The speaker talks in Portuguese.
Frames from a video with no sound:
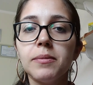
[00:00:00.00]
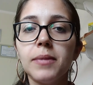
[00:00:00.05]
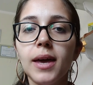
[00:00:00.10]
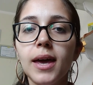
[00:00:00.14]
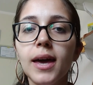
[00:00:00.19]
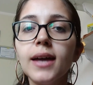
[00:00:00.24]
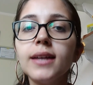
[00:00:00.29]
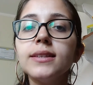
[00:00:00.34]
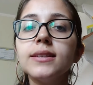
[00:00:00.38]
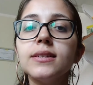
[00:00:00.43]

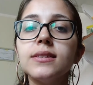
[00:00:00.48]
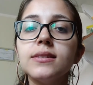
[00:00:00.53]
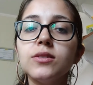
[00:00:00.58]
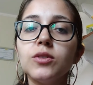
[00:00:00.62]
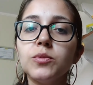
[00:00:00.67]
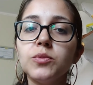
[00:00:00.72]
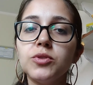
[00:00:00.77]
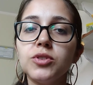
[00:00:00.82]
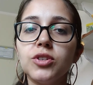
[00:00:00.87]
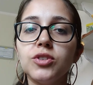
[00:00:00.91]
metas
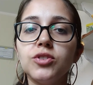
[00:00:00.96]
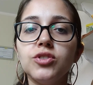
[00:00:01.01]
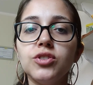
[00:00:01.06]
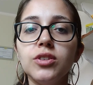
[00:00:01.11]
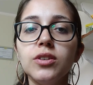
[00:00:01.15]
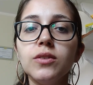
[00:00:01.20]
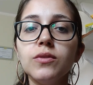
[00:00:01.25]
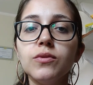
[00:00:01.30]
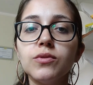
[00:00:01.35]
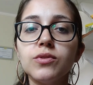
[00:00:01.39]
e
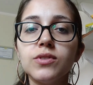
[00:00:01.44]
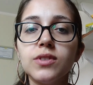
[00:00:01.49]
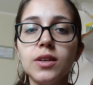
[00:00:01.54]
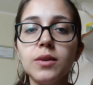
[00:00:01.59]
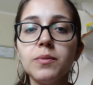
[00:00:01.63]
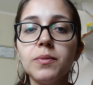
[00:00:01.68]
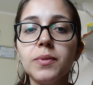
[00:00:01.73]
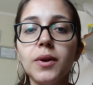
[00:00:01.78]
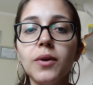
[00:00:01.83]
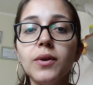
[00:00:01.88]
objetivos
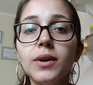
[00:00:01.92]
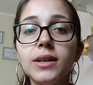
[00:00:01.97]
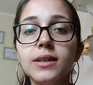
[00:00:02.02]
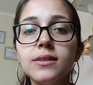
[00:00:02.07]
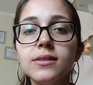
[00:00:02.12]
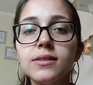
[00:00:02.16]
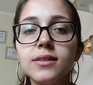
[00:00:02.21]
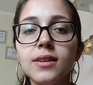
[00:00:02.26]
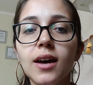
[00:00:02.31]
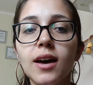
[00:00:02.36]
sempre
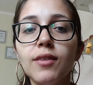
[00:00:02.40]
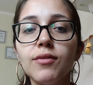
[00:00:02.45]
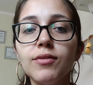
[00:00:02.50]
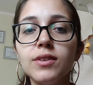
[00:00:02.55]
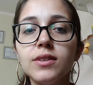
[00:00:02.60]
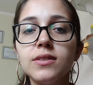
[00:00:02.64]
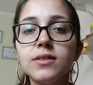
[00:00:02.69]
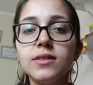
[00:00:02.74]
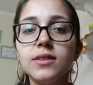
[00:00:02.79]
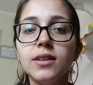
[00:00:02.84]

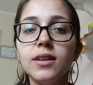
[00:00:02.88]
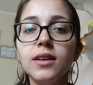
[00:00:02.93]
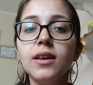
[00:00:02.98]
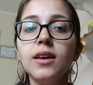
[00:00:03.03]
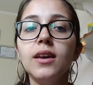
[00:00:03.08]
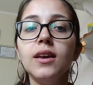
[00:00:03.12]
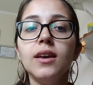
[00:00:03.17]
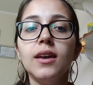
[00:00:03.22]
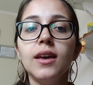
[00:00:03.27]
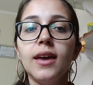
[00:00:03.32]
alcançáveis
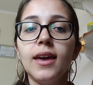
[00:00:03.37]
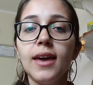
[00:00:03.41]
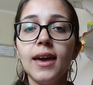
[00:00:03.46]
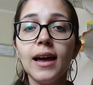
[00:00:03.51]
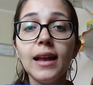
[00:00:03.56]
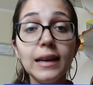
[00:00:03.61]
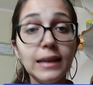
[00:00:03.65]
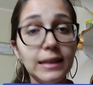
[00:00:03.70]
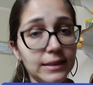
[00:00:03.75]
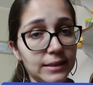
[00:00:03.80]
e
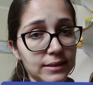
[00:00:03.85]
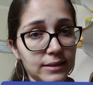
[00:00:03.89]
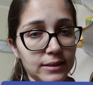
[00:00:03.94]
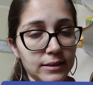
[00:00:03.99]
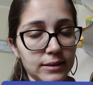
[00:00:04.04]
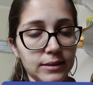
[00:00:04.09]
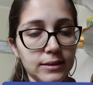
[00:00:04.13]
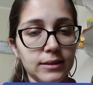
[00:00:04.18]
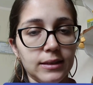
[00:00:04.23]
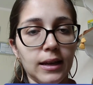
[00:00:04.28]

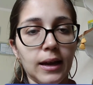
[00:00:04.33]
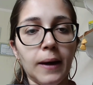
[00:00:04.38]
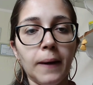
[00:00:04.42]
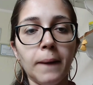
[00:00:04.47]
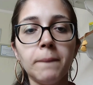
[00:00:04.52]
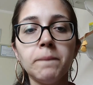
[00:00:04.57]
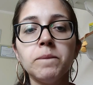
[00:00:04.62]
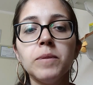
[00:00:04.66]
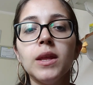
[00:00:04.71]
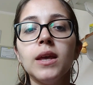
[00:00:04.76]
realistas,
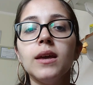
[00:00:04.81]
tá?